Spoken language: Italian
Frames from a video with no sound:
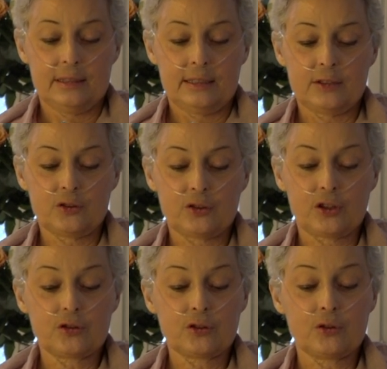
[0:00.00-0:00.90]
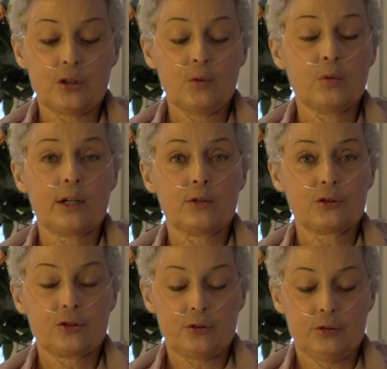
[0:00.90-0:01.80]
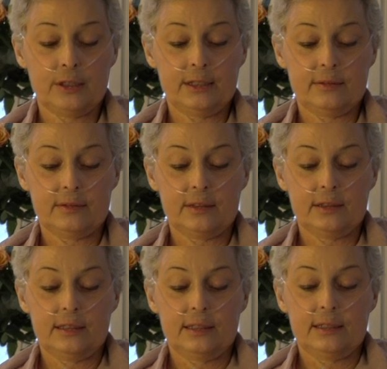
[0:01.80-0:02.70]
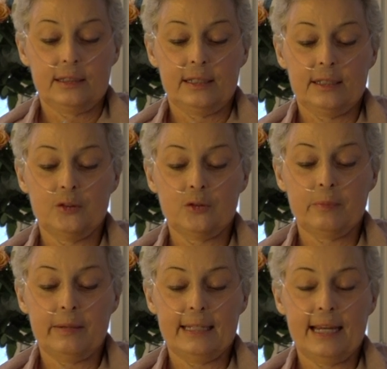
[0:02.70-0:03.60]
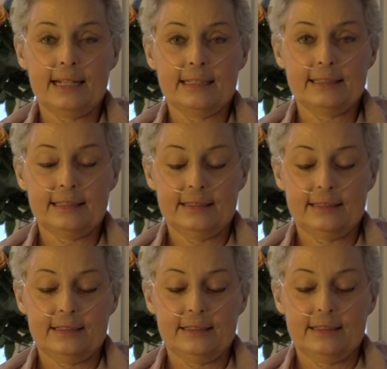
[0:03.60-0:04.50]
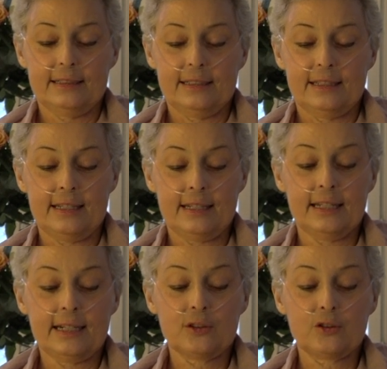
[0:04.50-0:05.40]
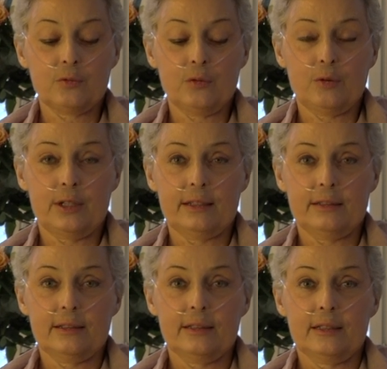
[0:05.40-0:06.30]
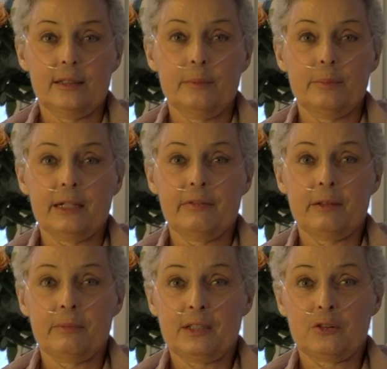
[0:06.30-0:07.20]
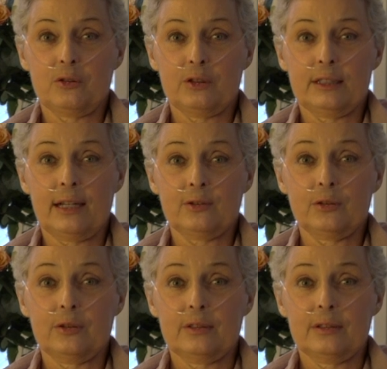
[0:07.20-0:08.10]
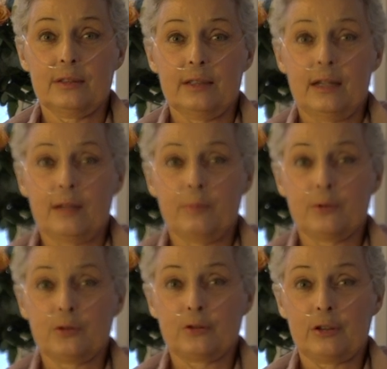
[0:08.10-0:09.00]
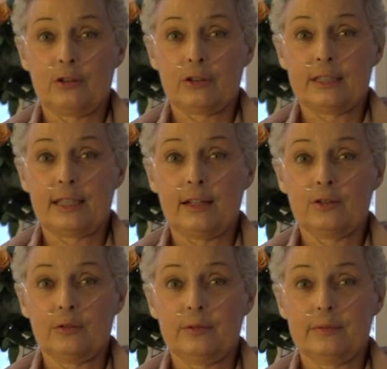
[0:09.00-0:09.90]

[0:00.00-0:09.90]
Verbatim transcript: L'associazione Luca Coscioni, i disobbedienti e ringrazio voi per avermi ascoltato al posto dello Stato.